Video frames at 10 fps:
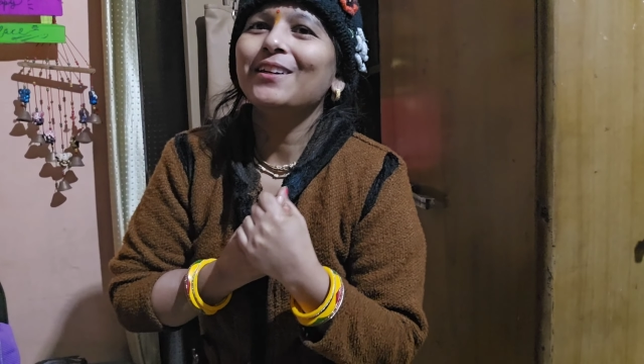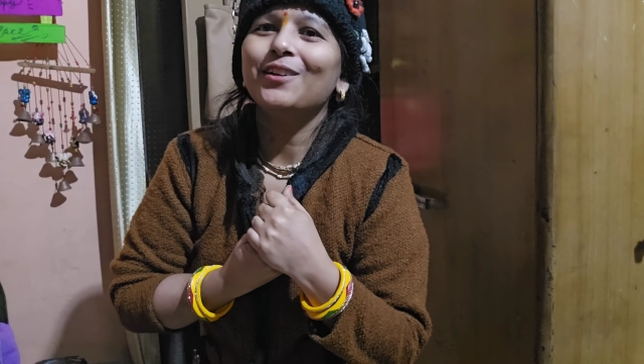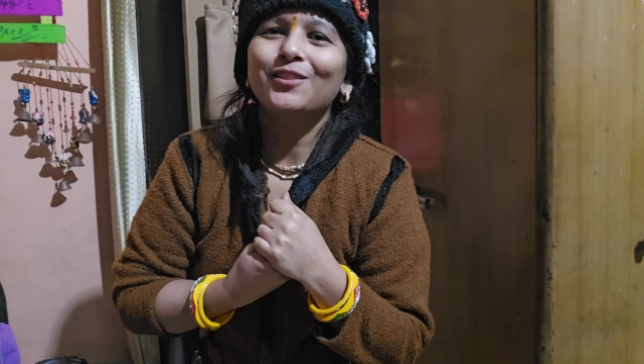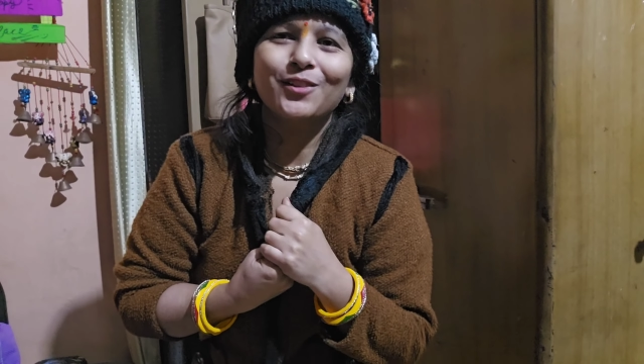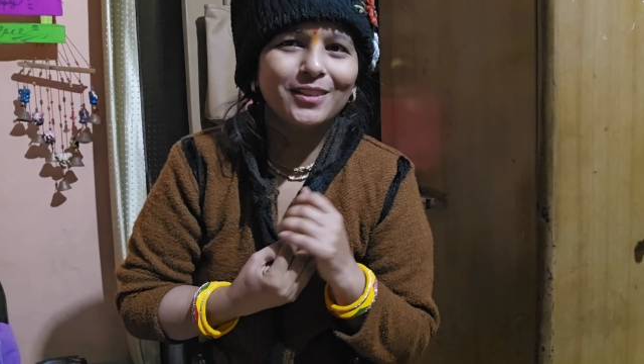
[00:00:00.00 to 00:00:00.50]

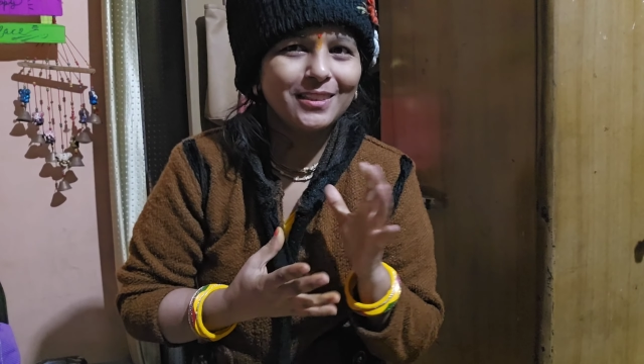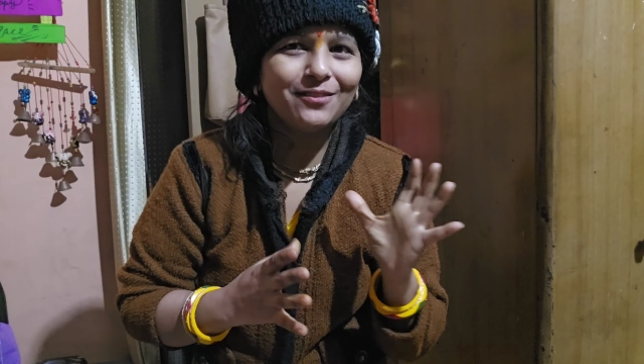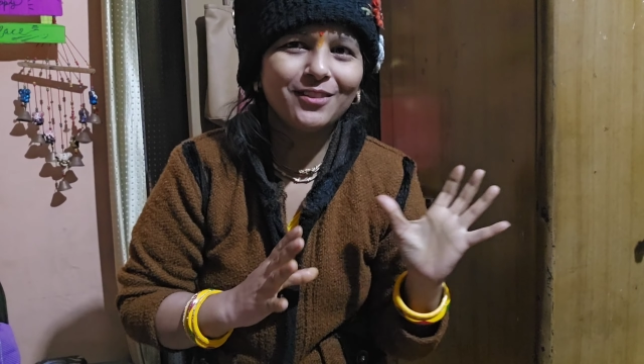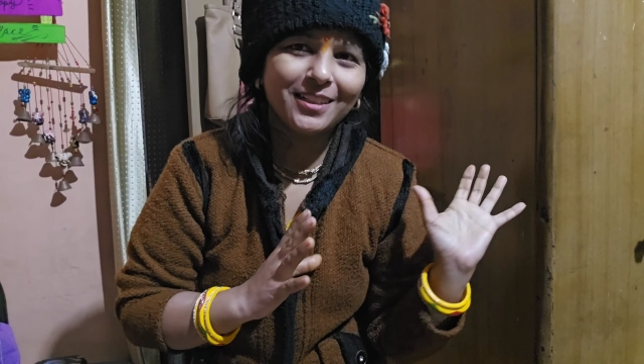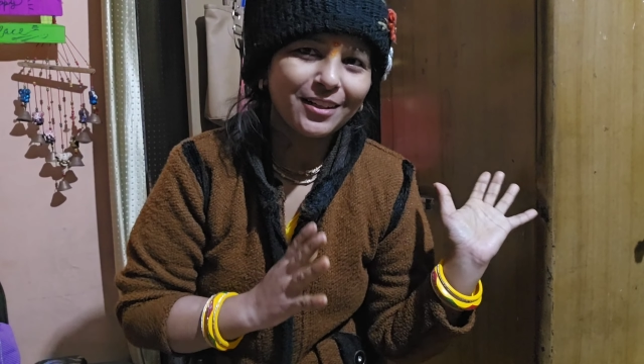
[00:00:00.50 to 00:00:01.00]
और थोड़ी सी
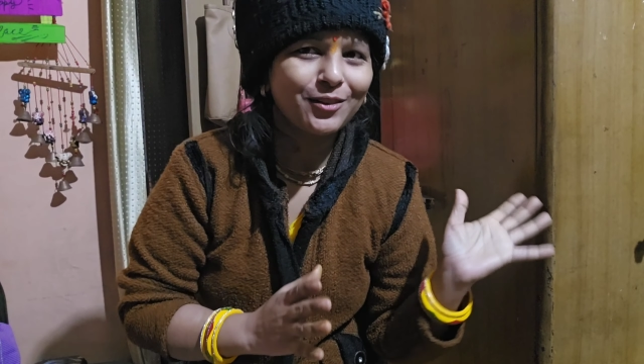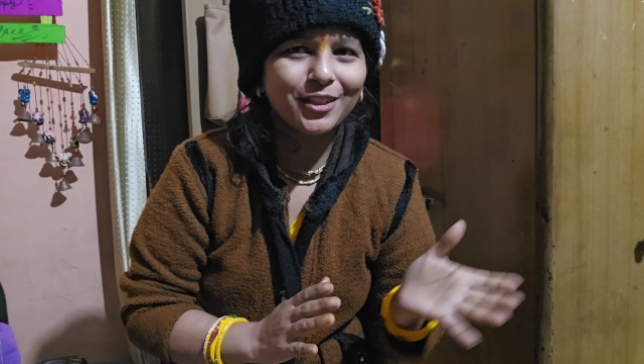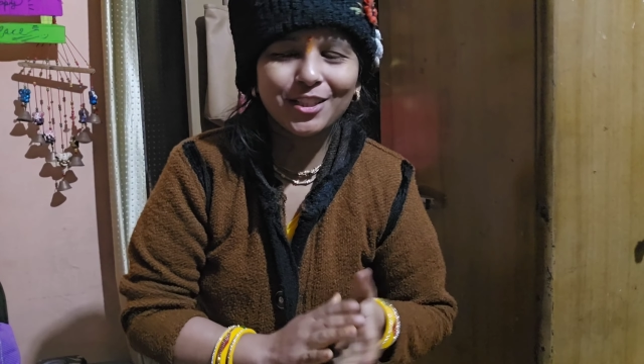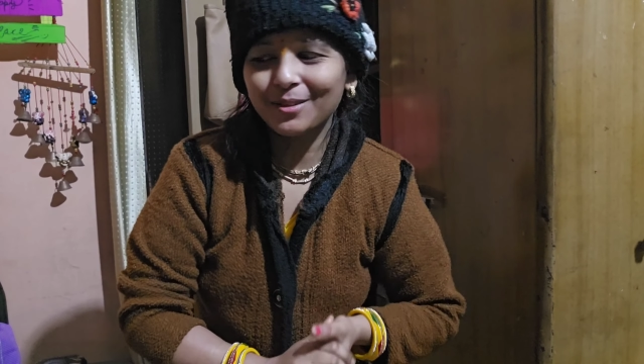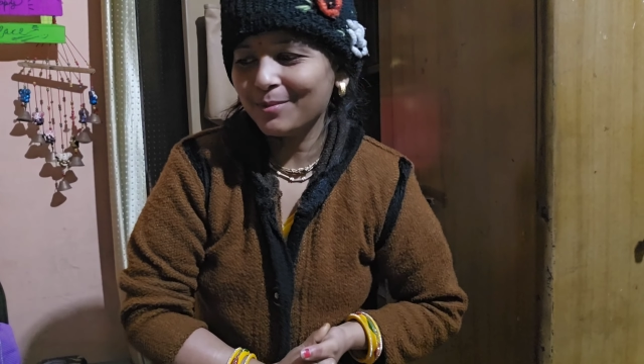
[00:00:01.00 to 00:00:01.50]
फिर
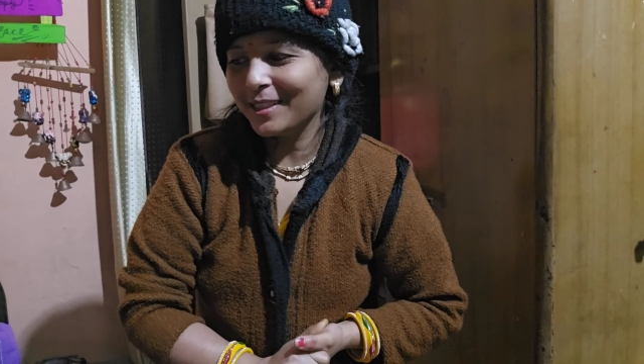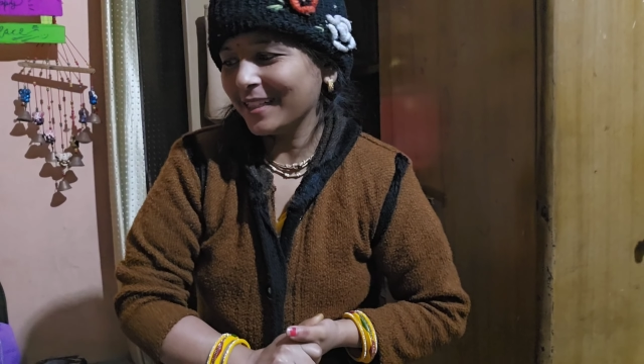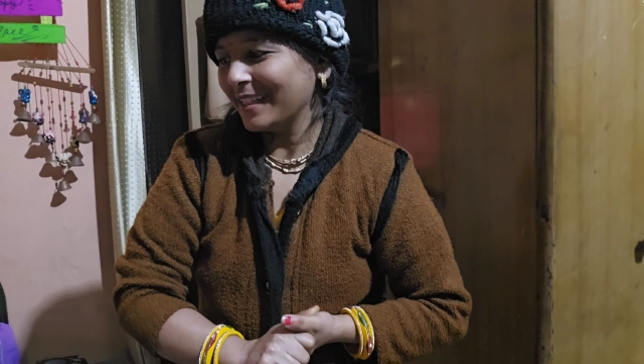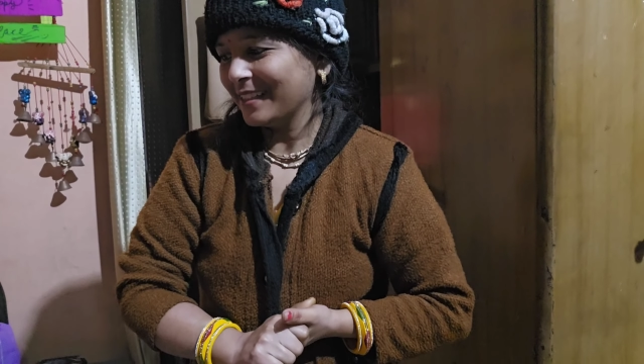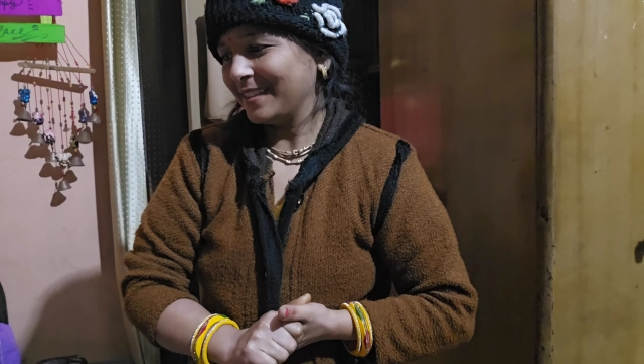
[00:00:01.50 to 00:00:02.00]
डेकोरेशन भी
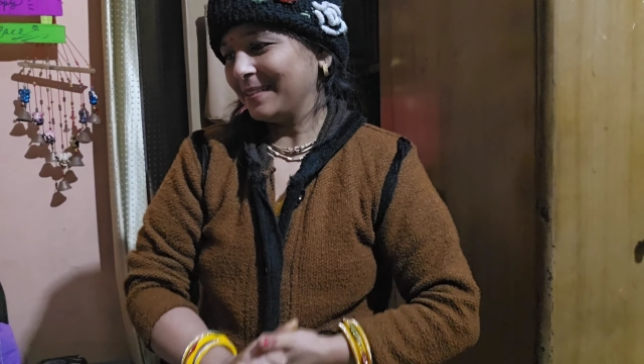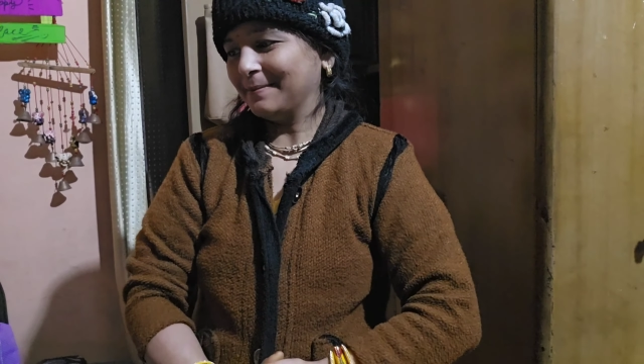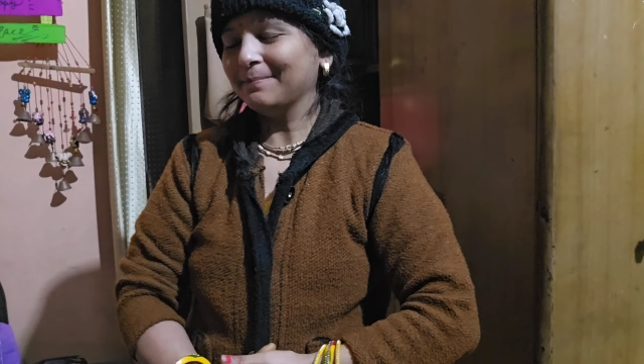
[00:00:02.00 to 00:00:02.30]
करेंगे